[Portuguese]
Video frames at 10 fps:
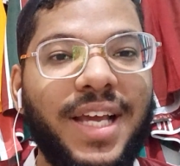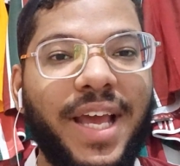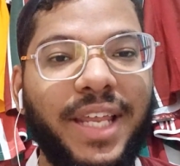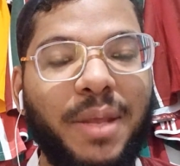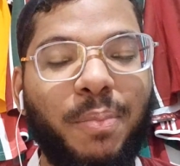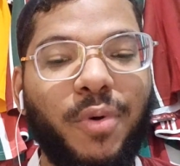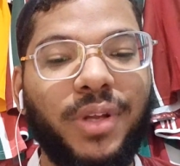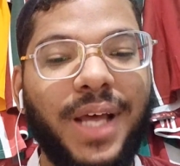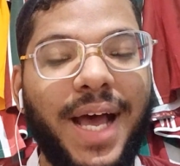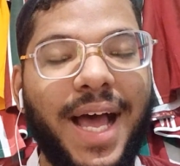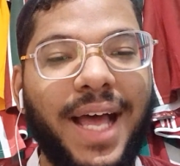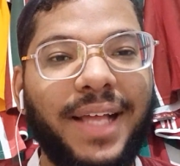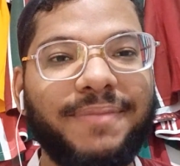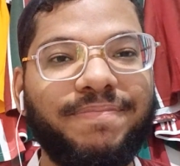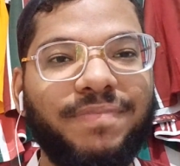É, depois
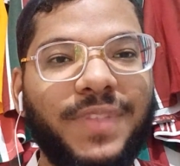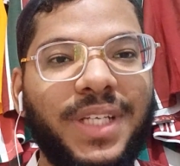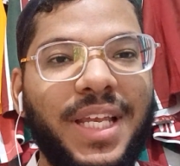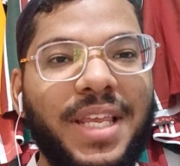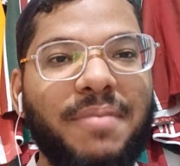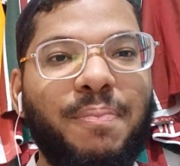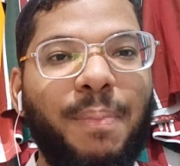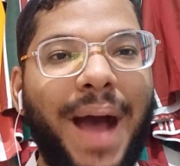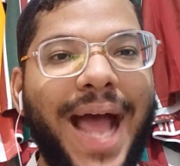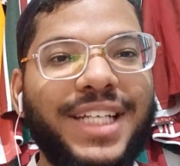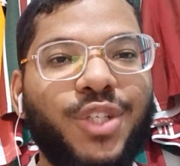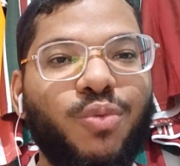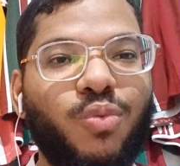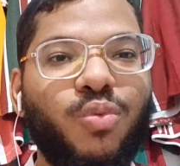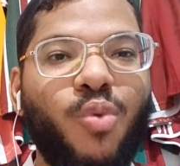da, daquele empate
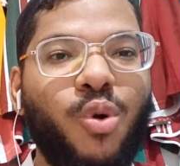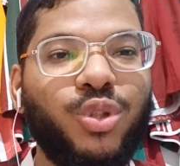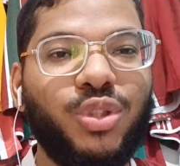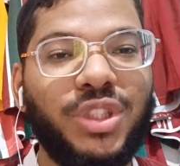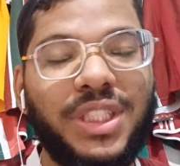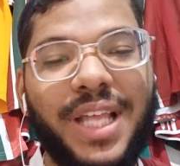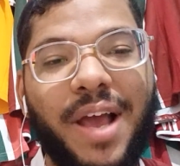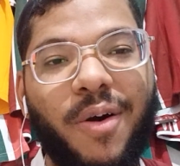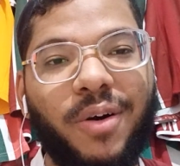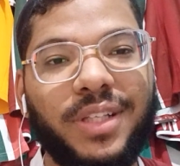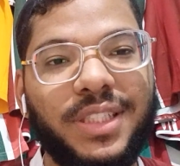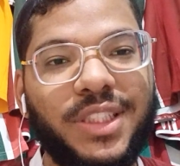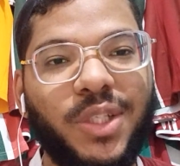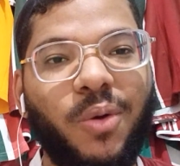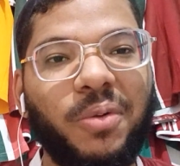com um gosto de derrota
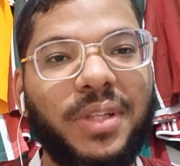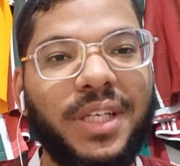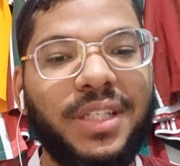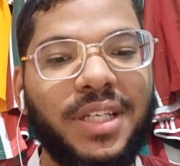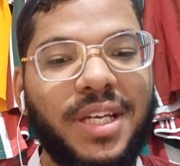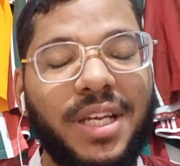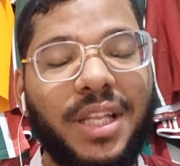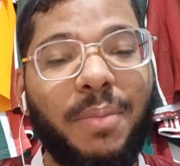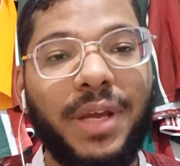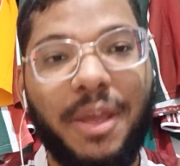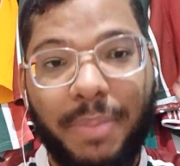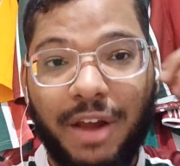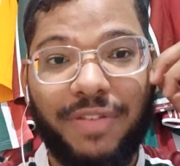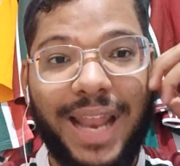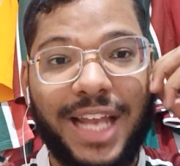de ontem, estamos aqui
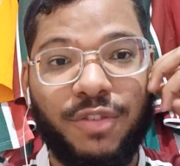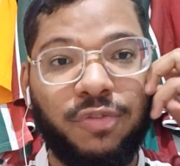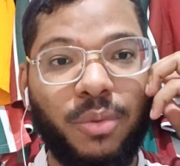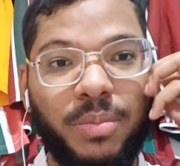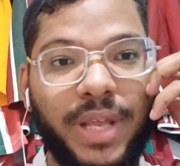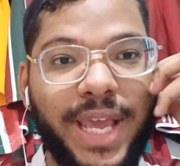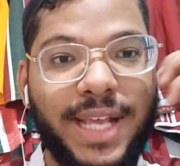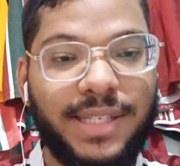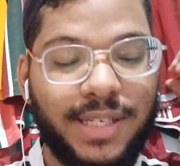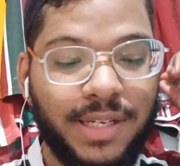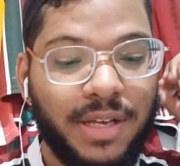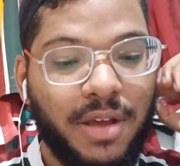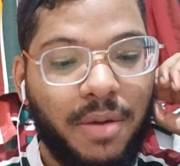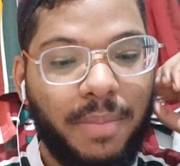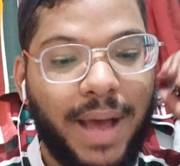para falar de Fluminense,
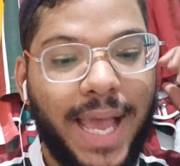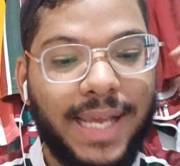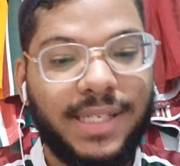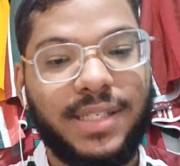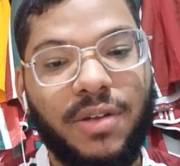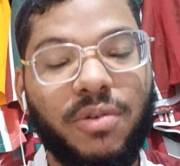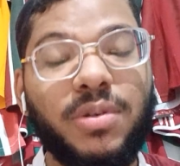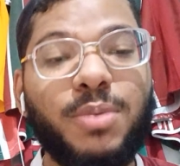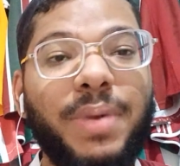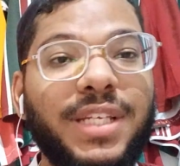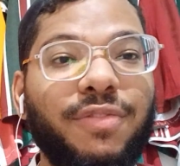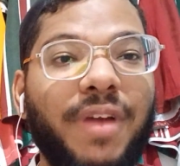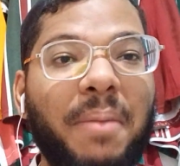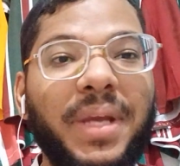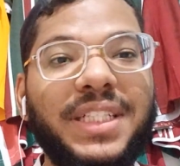mas não
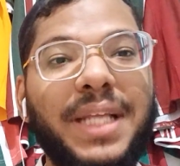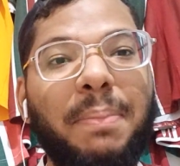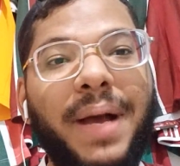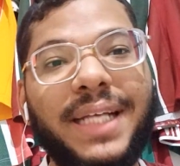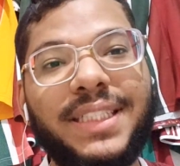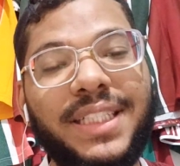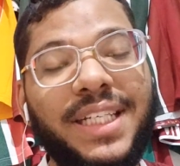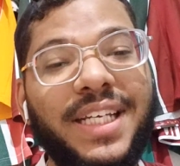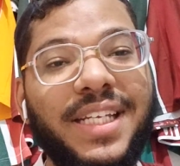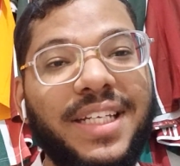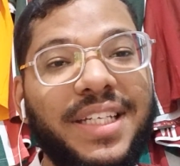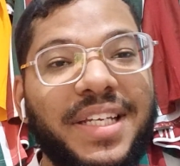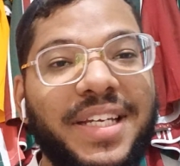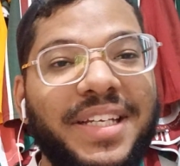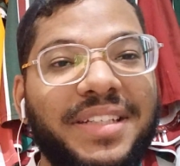especificamente da partida,
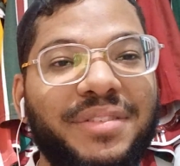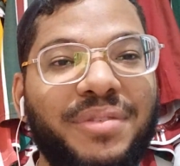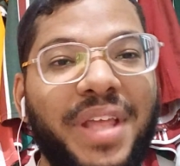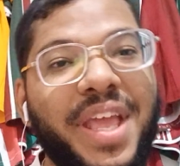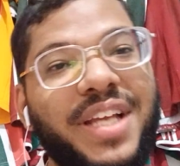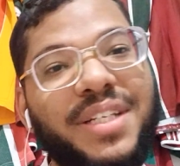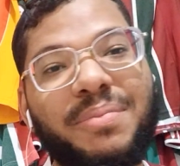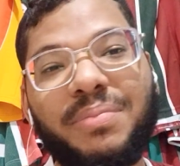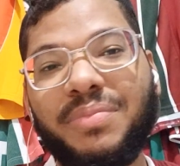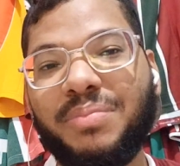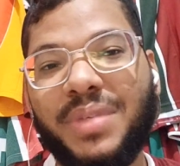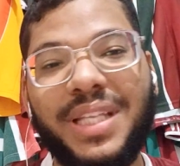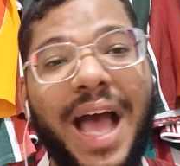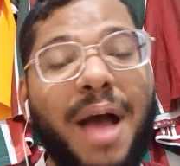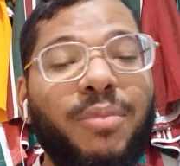que deixa, me
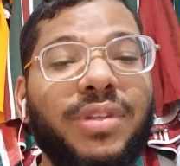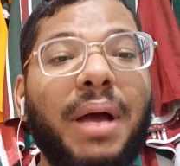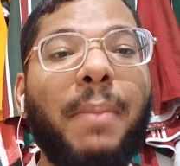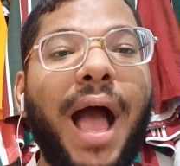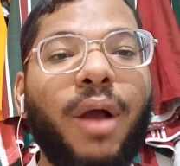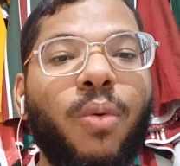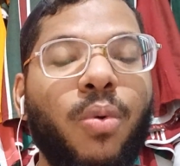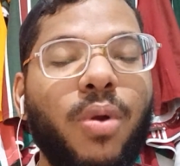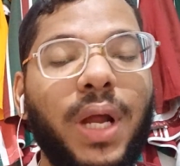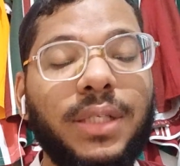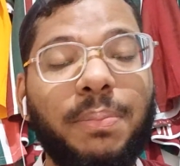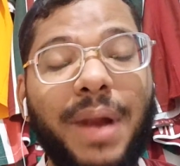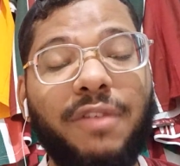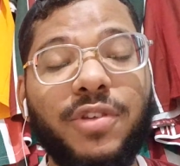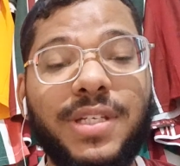dá muita amargura
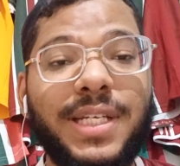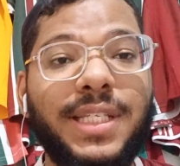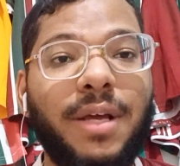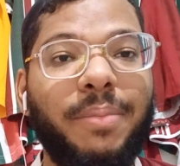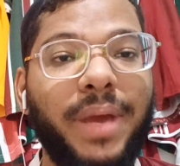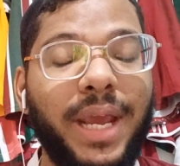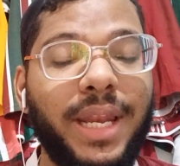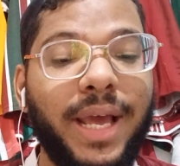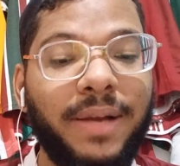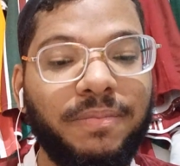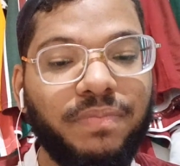para vocês também, né?